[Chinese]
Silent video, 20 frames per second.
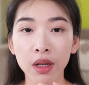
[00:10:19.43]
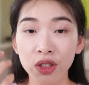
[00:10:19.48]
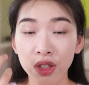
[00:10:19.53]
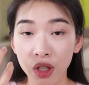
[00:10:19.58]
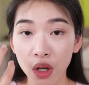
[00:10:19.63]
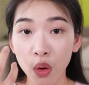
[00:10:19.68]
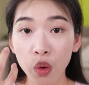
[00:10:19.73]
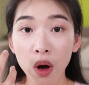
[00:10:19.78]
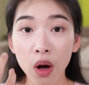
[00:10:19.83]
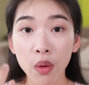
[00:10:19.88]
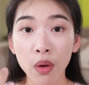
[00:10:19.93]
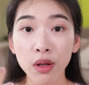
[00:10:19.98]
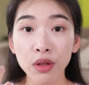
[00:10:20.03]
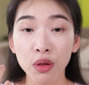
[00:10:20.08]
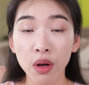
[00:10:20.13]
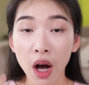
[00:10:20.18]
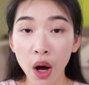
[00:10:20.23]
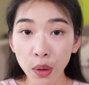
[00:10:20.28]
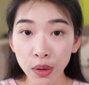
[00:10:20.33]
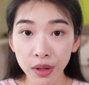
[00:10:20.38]
整个框框
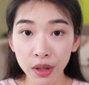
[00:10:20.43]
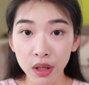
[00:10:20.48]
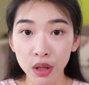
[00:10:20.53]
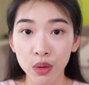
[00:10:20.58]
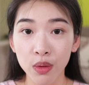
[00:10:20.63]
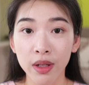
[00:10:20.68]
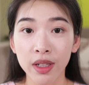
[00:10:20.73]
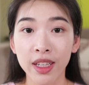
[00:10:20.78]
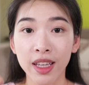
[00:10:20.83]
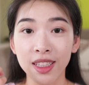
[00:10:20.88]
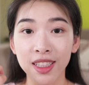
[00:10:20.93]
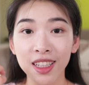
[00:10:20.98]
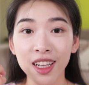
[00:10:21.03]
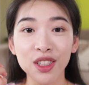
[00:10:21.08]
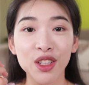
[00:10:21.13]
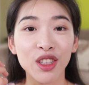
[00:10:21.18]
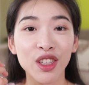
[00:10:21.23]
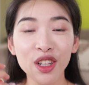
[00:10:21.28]
就凹进去了，眼睛看起